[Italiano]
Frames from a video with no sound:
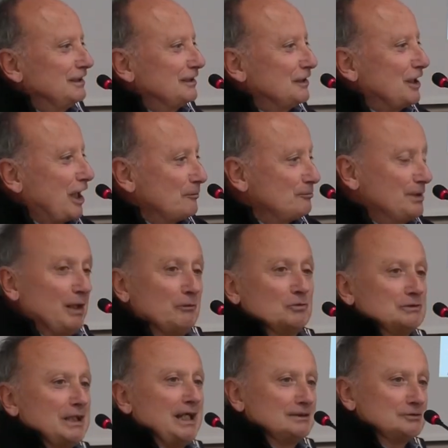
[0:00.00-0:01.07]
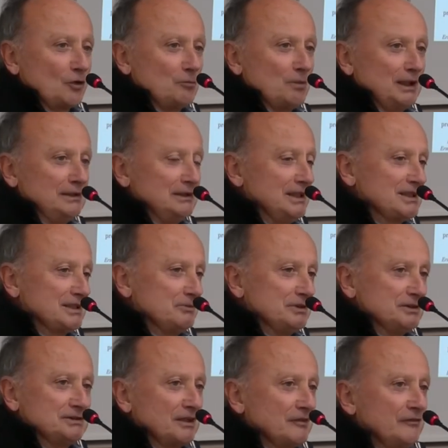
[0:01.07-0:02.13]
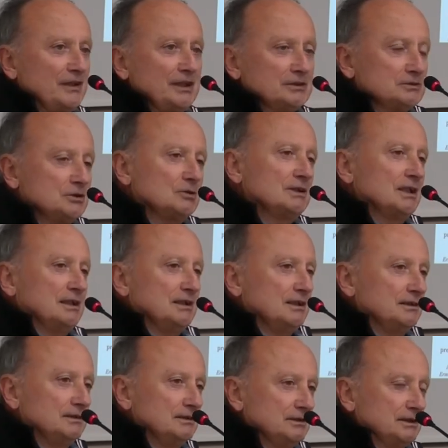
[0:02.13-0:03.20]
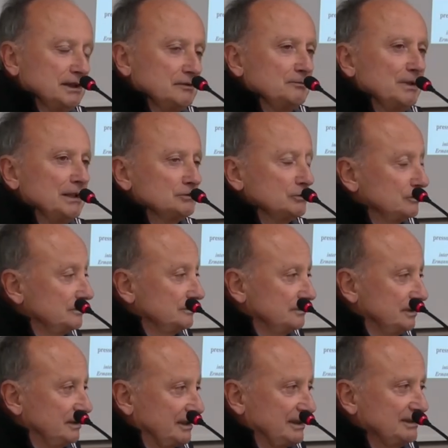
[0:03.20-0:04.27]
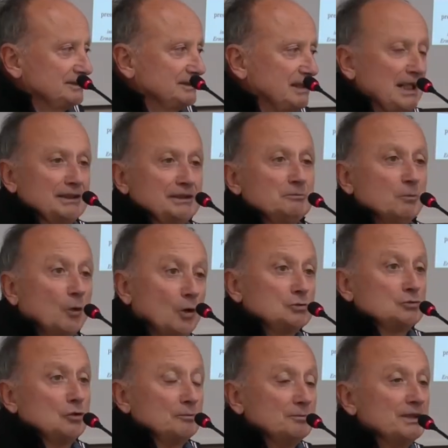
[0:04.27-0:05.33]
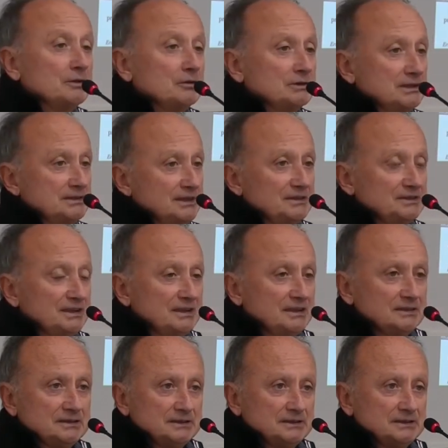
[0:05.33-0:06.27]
Abbiamo un altro bellissimo intervento dell'Armano Ramzani, molto amico del Daniele.